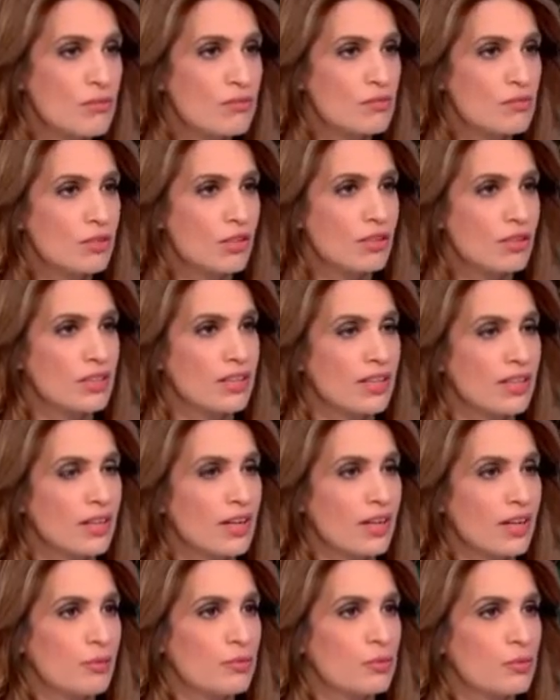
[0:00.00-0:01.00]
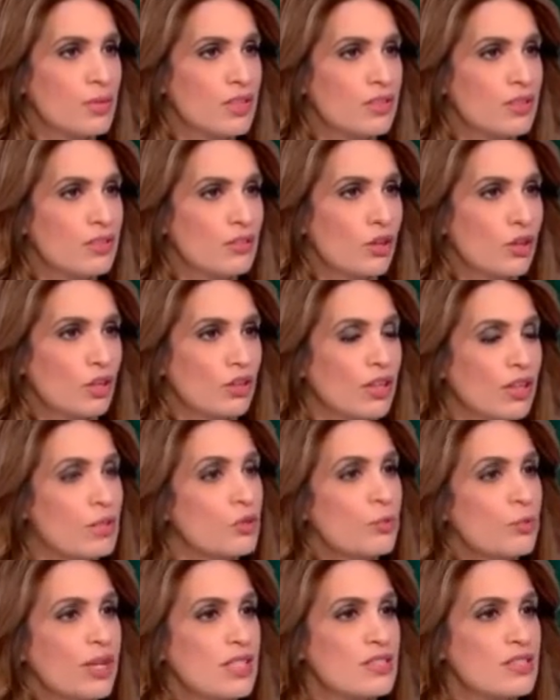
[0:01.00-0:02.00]
le candidat de la République, le candidat
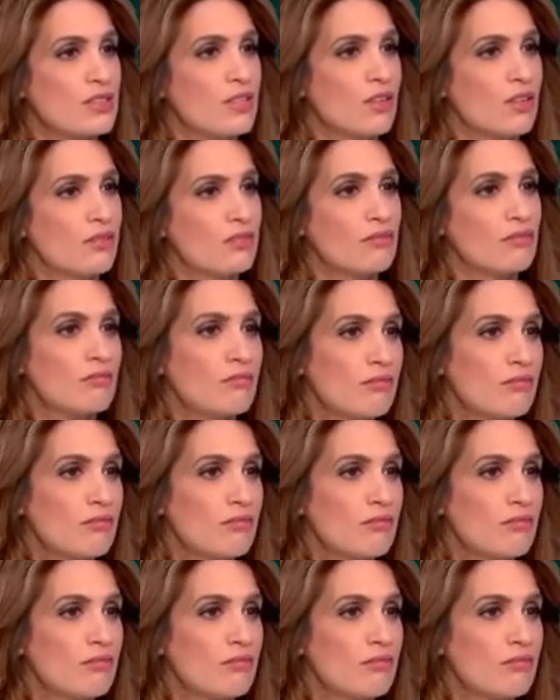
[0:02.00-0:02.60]
du président. Oui,